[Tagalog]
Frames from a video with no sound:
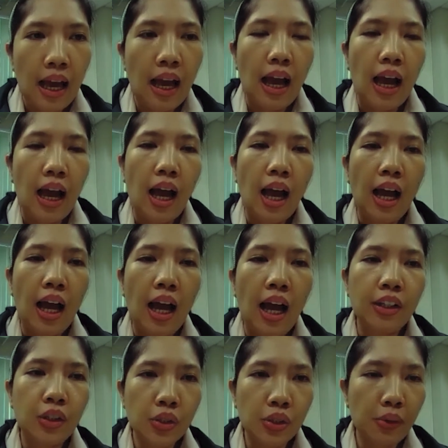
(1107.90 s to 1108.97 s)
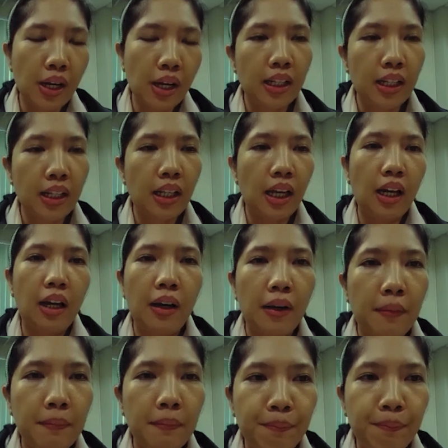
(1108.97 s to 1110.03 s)
Ang usual
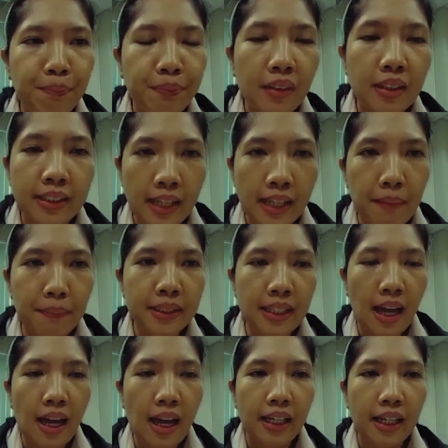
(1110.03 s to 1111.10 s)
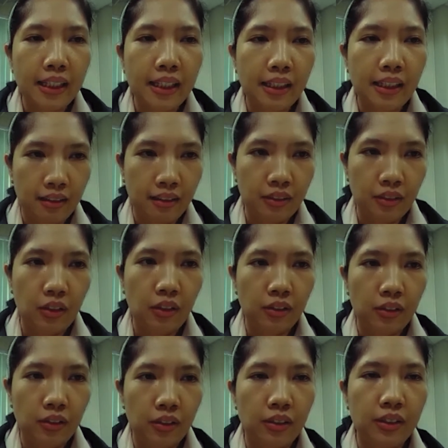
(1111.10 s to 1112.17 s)
um, steps ay
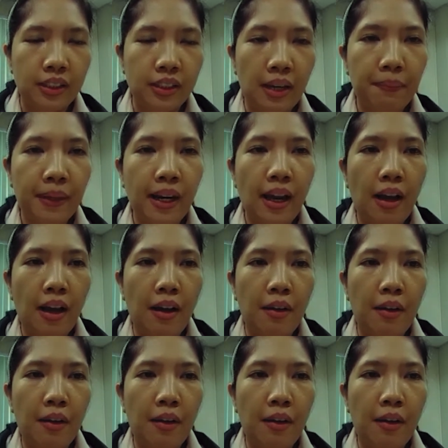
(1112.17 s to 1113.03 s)
syempre um,